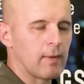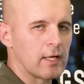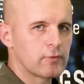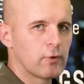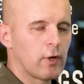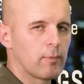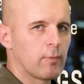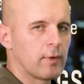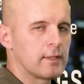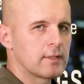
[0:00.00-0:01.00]
Marschflugkörper und
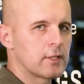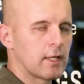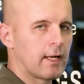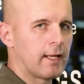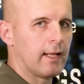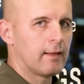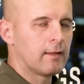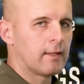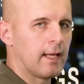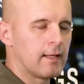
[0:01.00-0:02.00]
ballistische
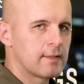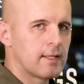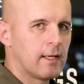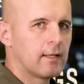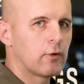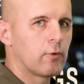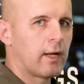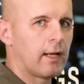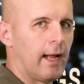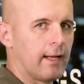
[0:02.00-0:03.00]
Raketen gegen Ziele in der
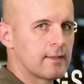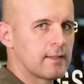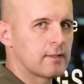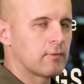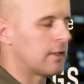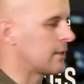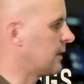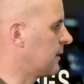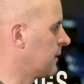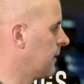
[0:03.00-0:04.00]
Ukraine eingesetzt worden
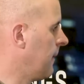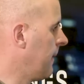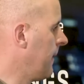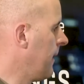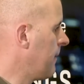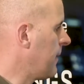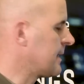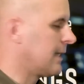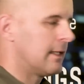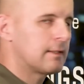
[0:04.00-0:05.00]
sind. Man
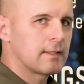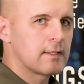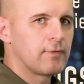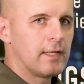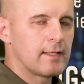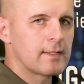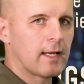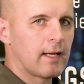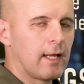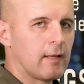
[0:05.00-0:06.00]
sagt, dass viele dieser
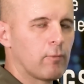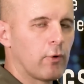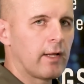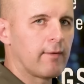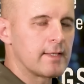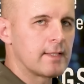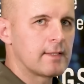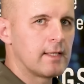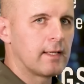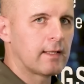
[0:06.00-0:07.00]
Raketen möglicherweise ihr
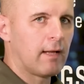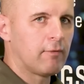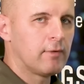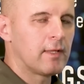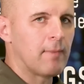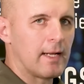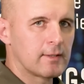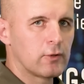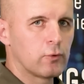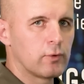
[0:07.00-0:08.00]
Ziel nicht treffen. Die
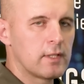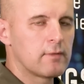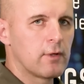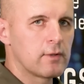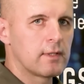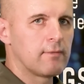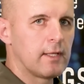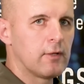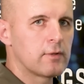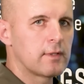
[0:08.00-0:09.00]
Masse tut es, wie uns die
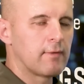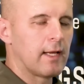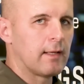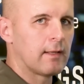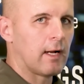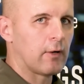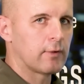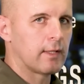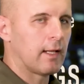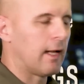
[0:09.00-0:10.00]
Videos, die wir jeden Tag
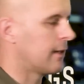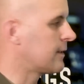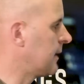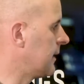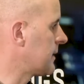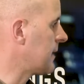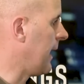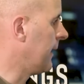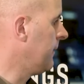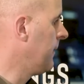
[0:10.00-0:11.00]
und jede Nacht sehen,
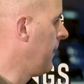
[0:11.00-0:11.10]
zeigen.